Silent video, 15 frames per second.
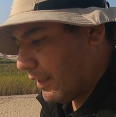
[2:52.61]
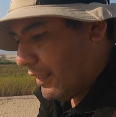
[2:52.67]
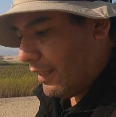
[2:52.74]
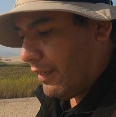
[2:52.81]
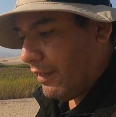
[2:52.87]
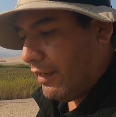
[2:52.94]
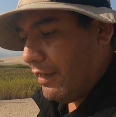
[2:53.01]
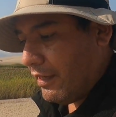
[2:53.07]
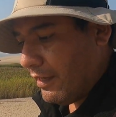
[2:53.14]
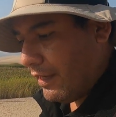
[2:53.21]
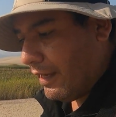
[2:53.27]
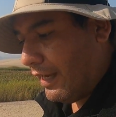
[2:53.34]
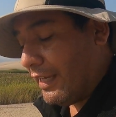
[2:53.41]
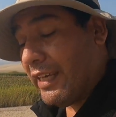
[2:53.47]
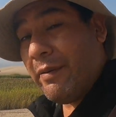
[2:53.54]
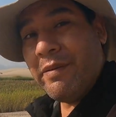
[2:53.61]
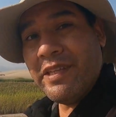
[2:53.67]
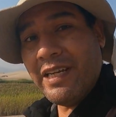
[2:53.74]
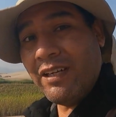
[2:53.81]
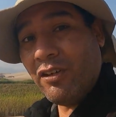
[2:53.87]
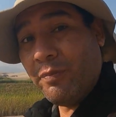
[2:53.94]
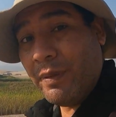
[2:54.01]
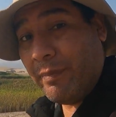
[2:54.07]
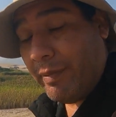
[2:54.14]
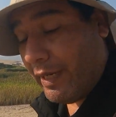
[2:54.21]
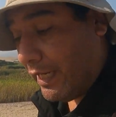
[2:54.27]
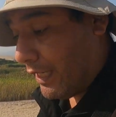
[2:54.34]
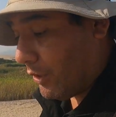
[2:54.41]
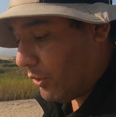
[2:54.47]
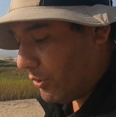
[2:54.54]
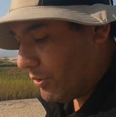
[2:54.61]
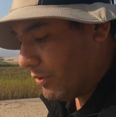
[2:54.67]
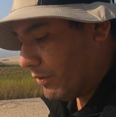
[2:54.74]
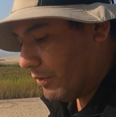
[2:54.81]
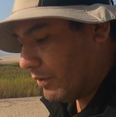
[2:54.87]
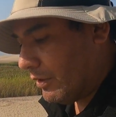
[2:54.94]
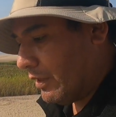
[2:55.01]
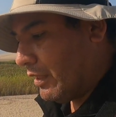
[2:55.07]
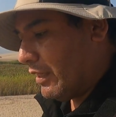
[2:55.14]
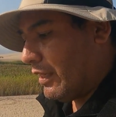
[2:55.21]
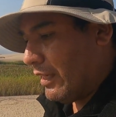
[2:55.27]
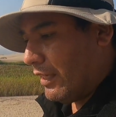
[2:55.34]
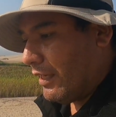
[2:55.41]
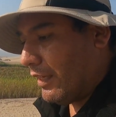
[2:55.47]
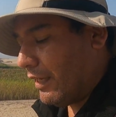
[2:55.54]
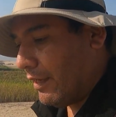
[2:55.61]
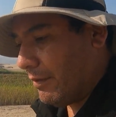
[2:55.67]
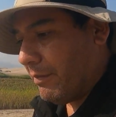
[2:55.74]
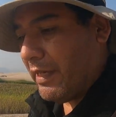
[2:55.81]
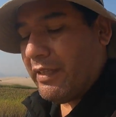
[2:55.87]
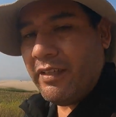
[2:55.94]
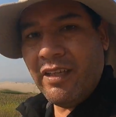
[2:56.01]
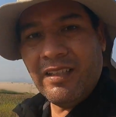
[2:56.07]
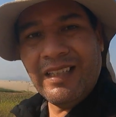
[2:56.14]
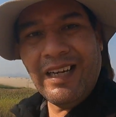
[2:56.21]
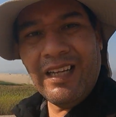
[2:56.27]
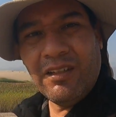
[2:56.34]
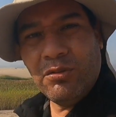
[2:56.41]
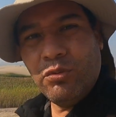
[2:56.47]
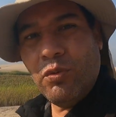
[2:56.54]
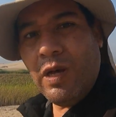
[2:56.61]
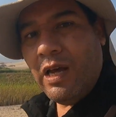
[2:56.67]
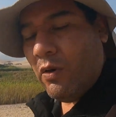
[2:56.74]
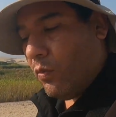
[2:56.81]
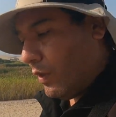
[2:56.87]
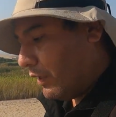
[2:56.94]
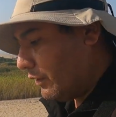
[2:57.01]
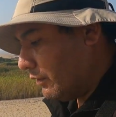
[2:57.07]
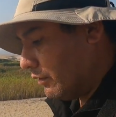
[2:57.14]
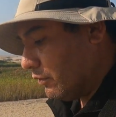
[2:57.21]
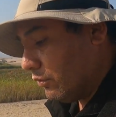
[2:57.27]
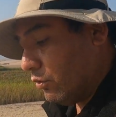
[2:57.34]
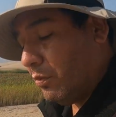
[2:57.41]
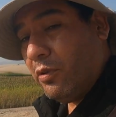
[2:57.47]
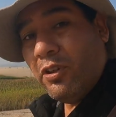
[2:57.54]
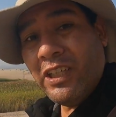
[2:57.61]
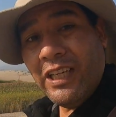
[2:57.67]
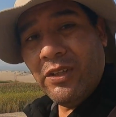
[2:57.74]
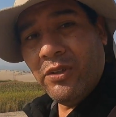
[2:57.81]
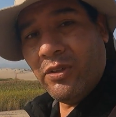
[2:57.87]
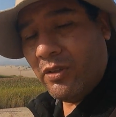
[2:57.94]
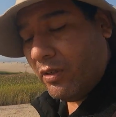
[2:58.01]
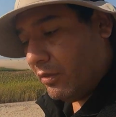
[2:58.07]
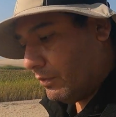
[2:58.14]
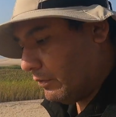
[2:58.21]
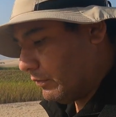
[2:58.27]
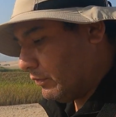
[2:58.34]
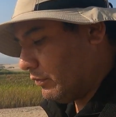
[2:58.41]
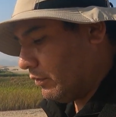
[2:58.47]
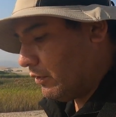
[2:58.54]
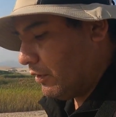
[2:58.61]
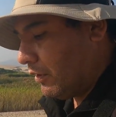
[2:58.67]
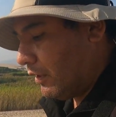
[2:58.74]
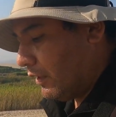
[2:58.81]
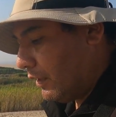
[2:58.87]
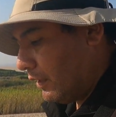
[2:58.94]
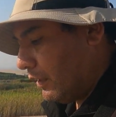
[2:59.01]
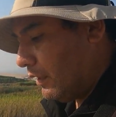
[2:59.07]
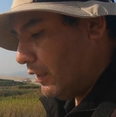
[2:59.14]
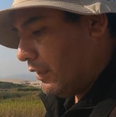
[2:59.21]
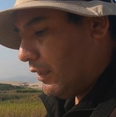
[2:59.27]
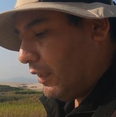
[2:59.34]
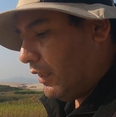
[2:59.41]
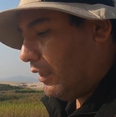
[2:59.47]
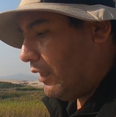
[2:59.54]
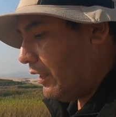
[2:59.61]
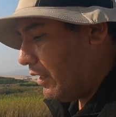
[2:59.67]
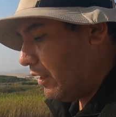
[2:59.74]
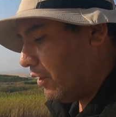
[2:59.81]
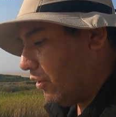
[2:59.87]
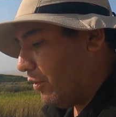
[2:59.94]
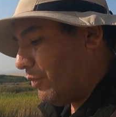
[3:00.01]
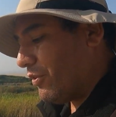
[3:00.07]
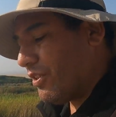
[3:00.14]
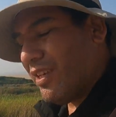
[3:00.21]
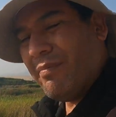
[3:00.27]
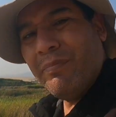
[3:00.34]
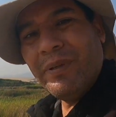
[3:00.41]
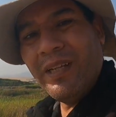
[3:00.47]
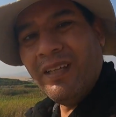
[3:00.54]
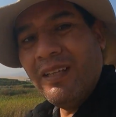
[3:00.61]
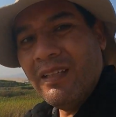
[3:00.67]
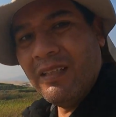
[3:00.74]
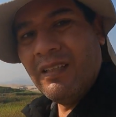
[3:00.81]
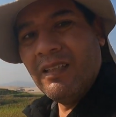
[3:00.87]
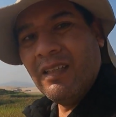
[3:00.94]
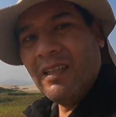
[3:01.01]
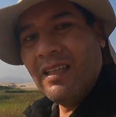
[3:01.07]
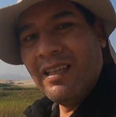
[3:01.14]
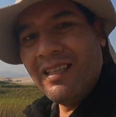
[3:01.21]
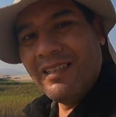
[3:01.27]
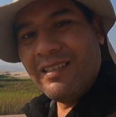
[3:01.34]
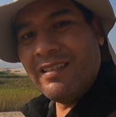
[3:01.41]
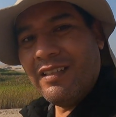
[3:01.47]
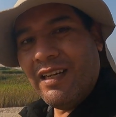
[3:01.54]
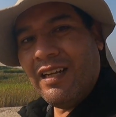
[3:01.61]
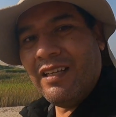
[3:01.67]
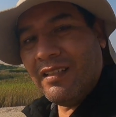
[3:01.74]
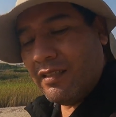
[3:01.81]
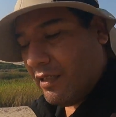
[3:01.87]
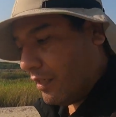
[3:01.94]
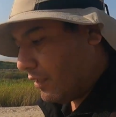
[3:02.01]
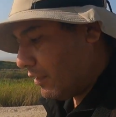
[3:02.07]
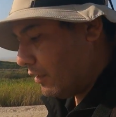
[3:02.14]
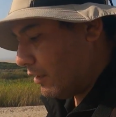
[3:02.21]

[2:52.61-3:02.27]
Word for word: que hay que venir algo preparados. Eh, venir, traer tu agua, tu bloqueador. Y como siempre, si traes